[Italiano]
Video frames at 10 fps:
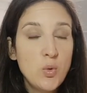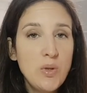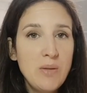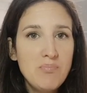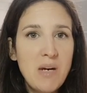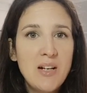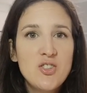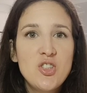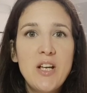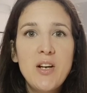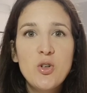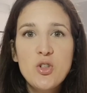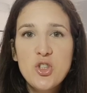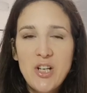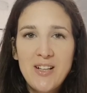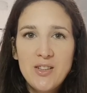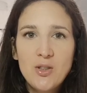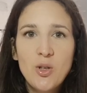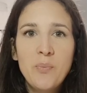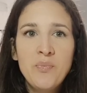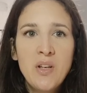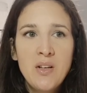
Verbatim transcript: un'immagine. Ho scelto